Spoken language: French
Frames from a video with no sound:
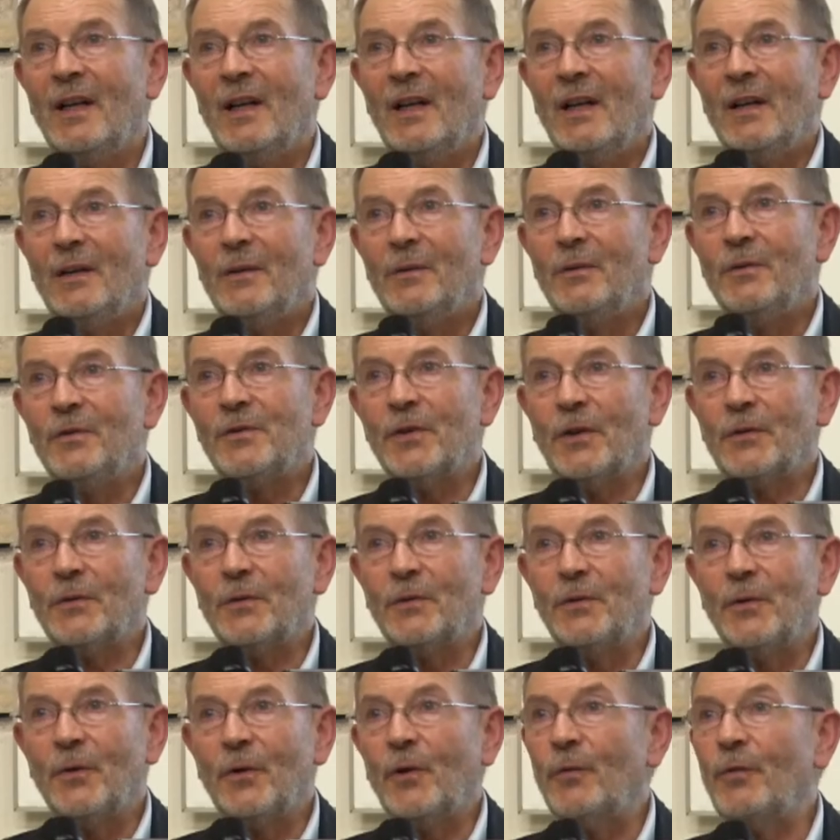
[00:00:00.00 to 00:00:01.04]
une sorte
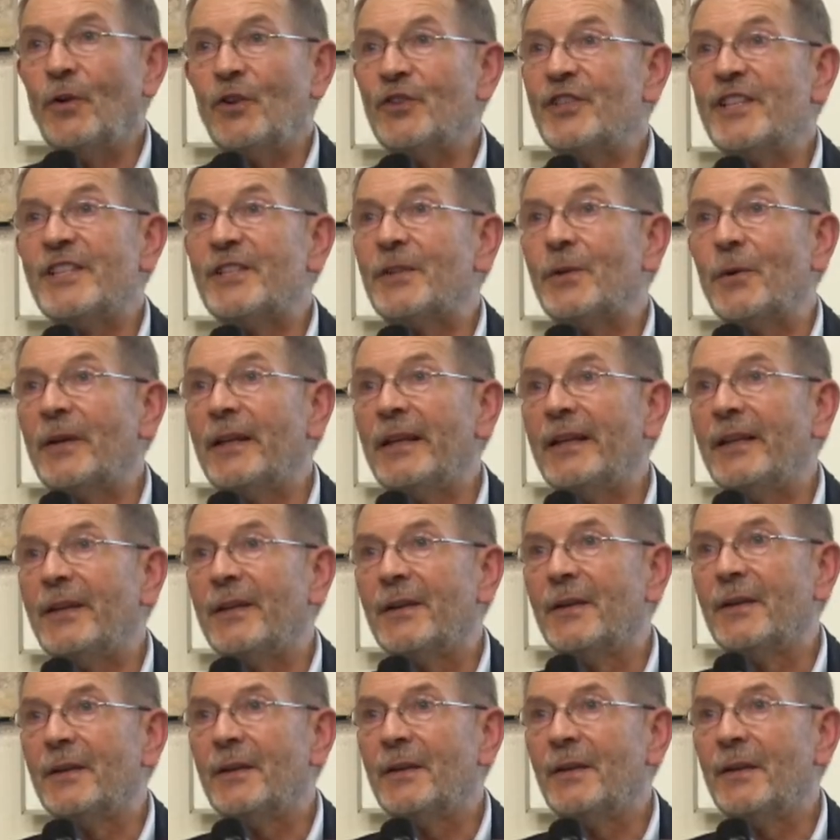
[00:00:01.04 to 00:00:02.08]
de revanche historique
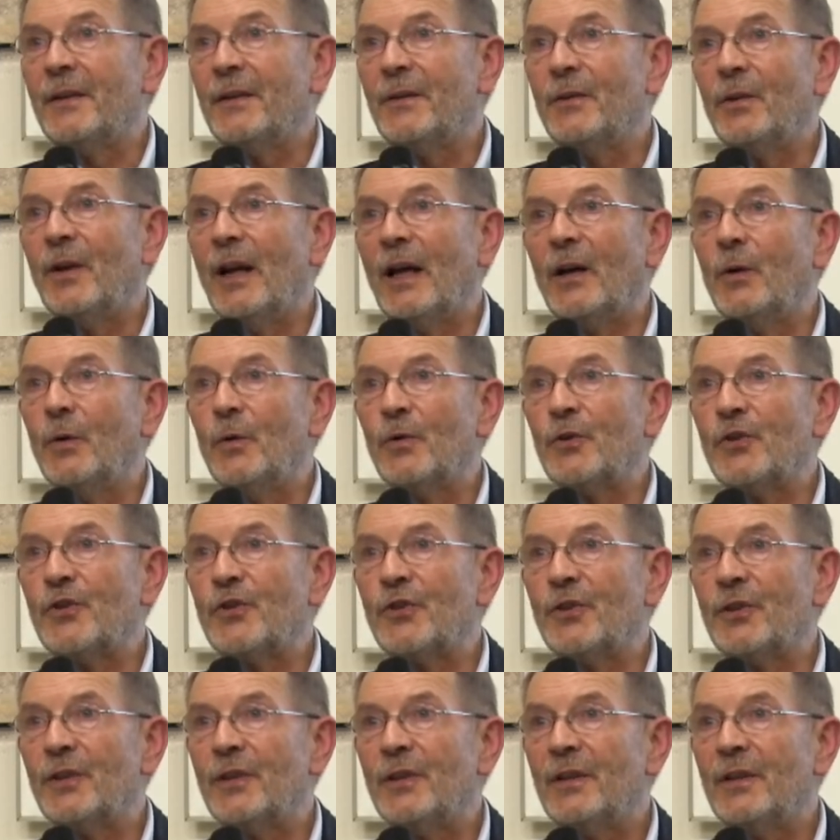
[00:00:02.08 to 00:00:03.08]
de la gauche